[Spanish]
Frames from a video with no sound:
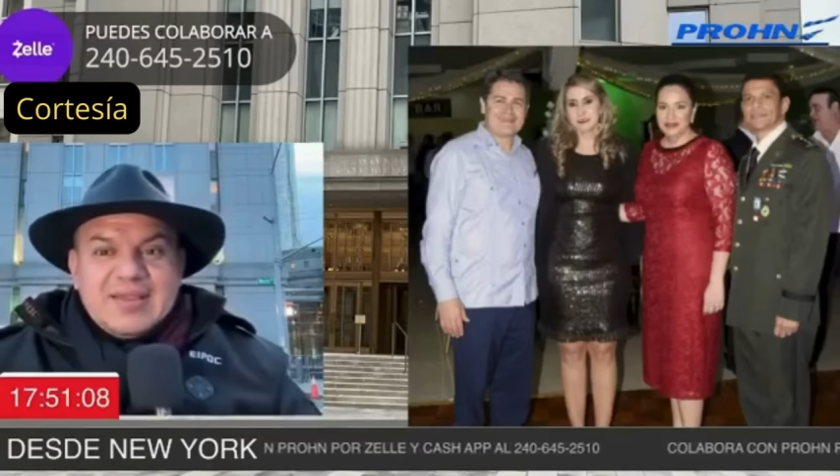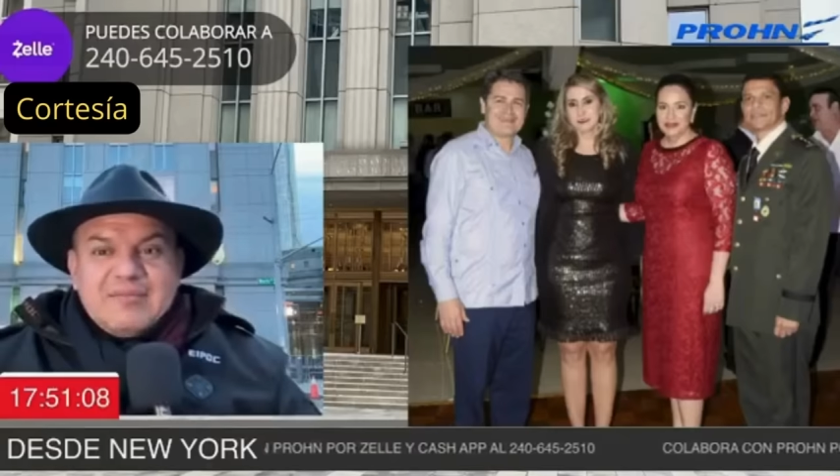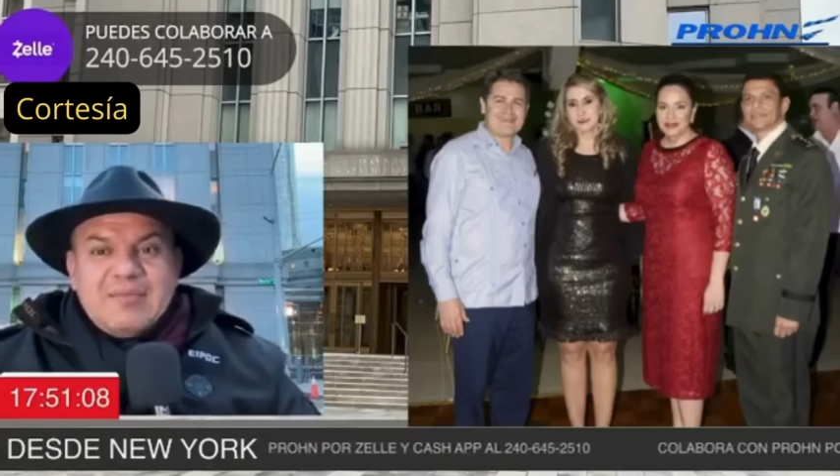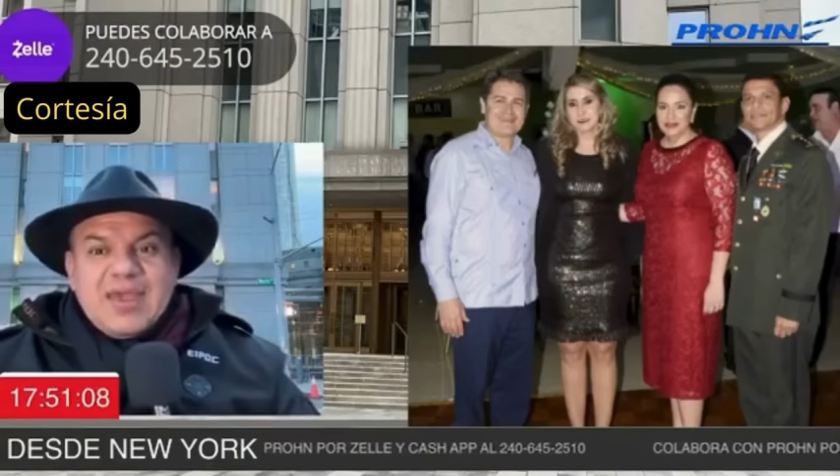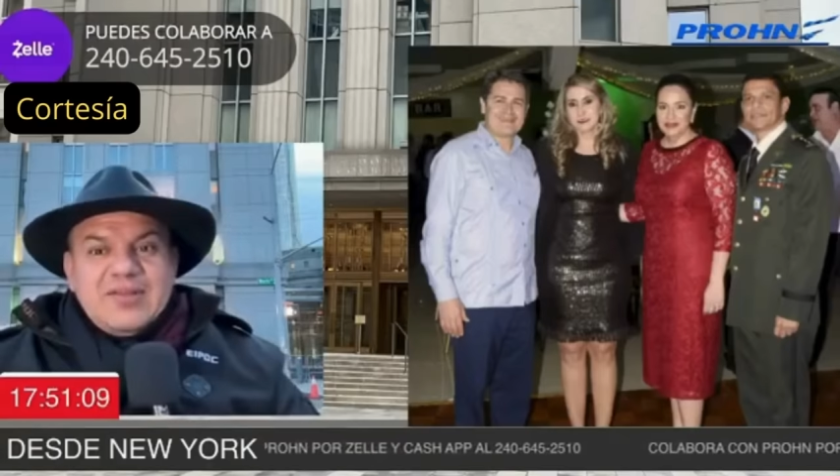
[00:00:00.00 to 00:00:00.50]

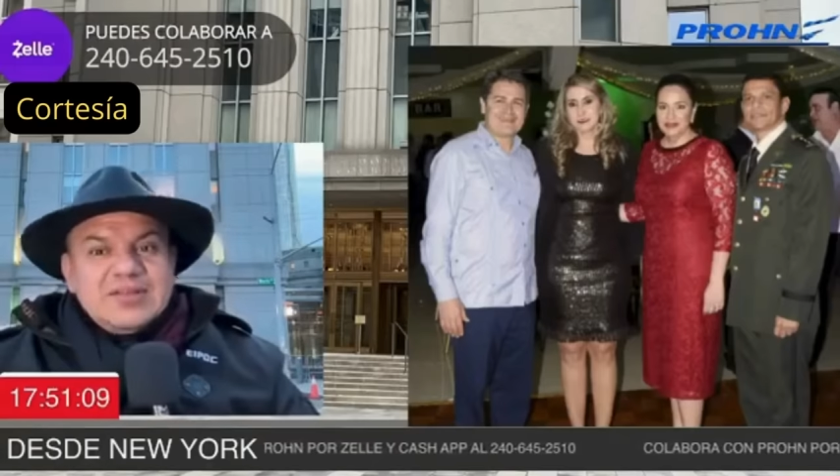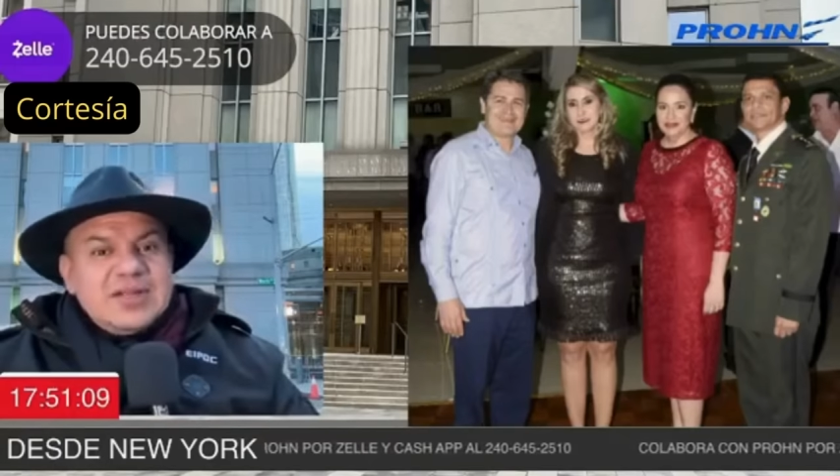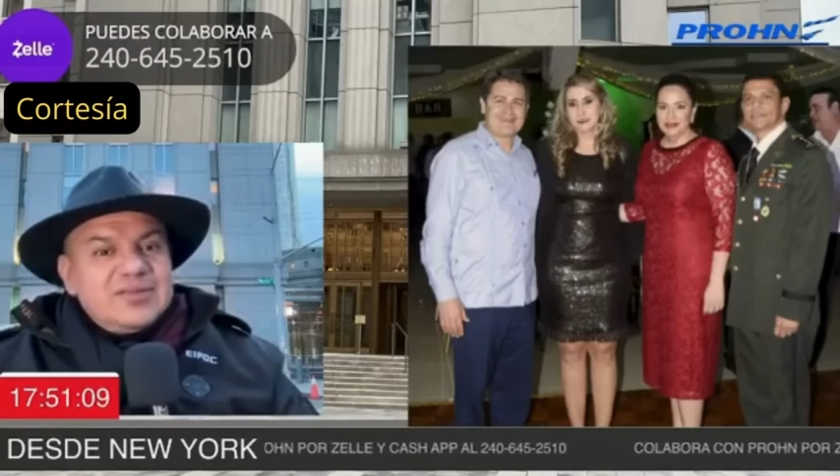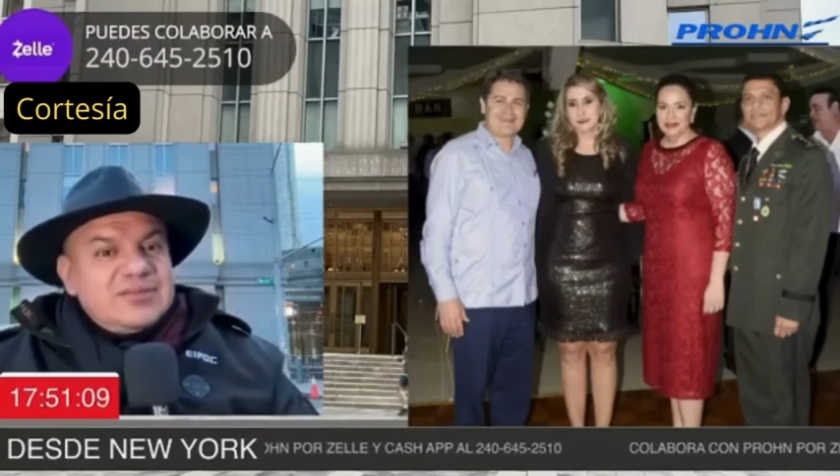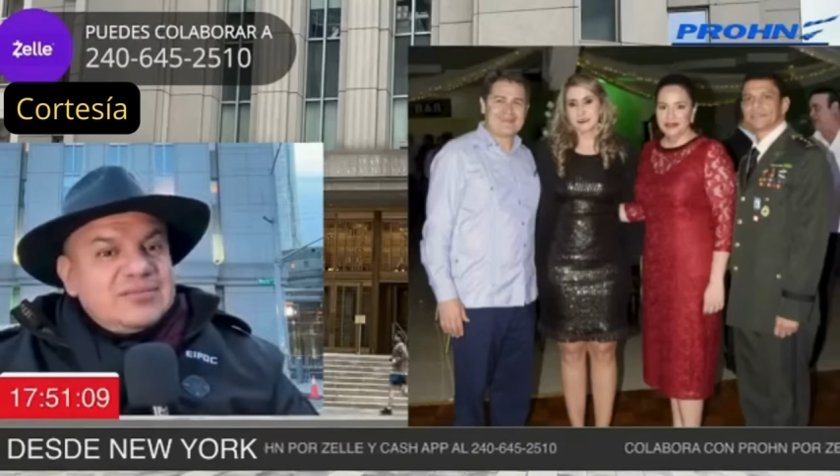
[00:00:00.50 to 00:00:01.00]
Pero
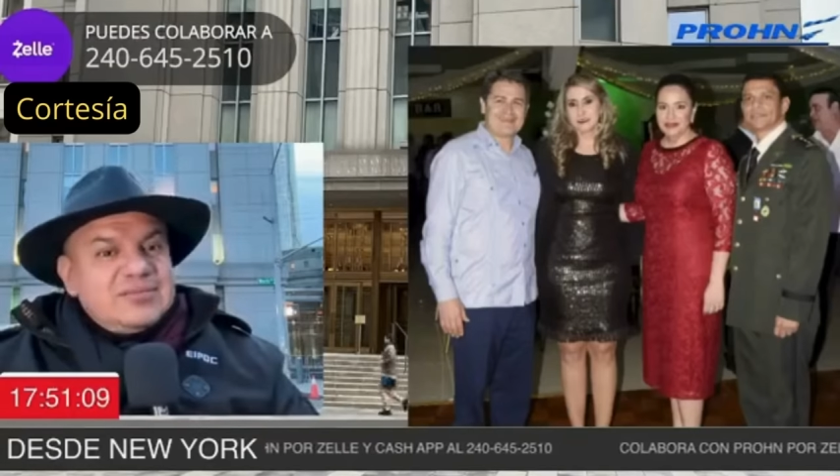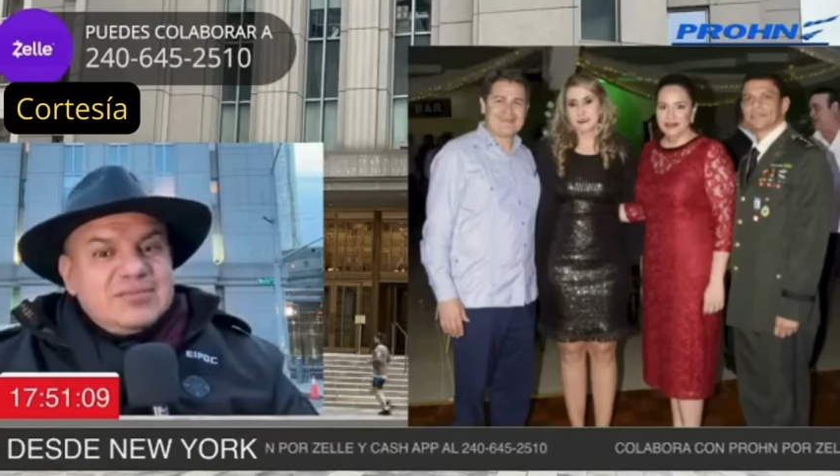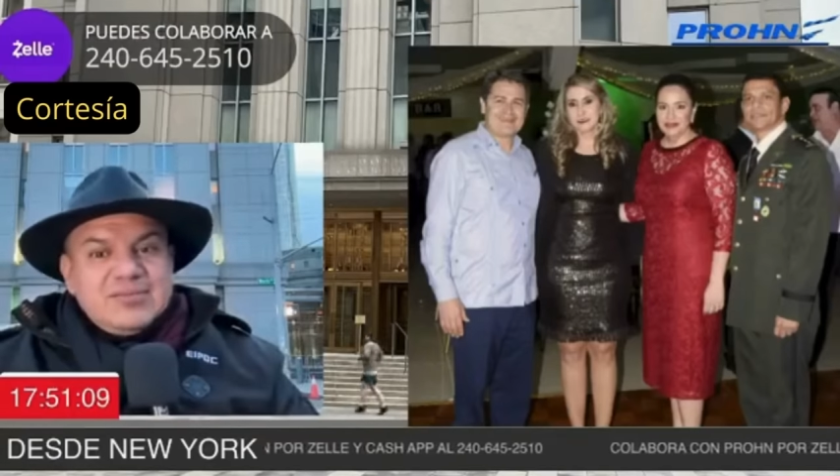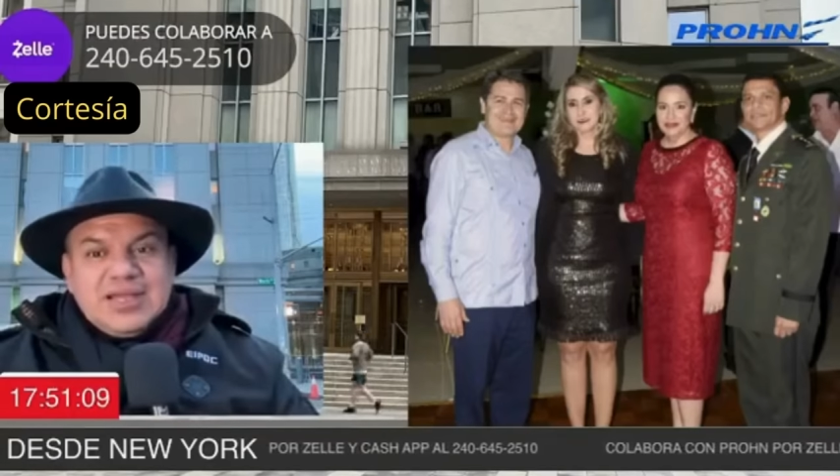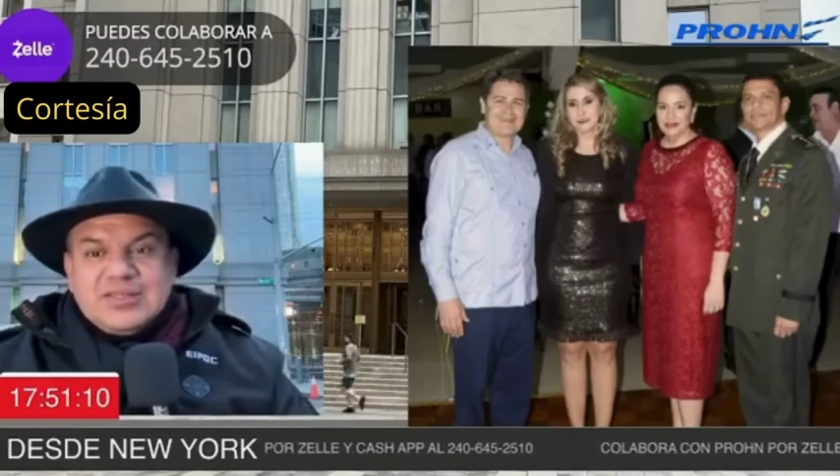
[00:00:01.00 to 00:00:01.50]
en
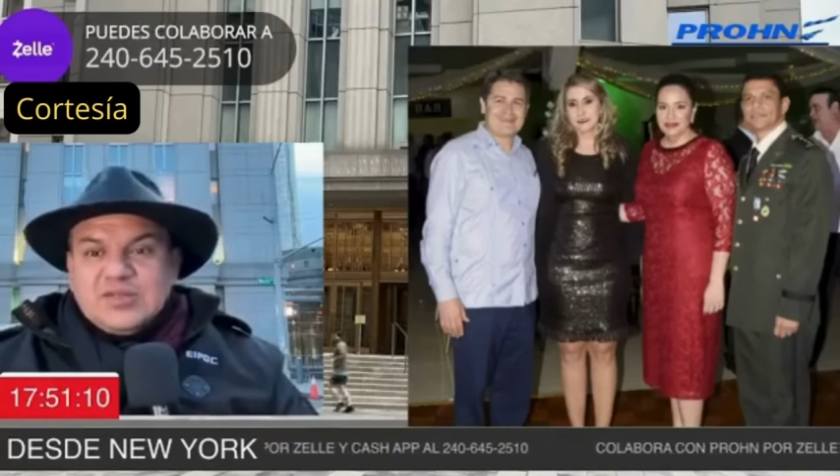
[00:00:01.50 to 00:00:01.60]
eh,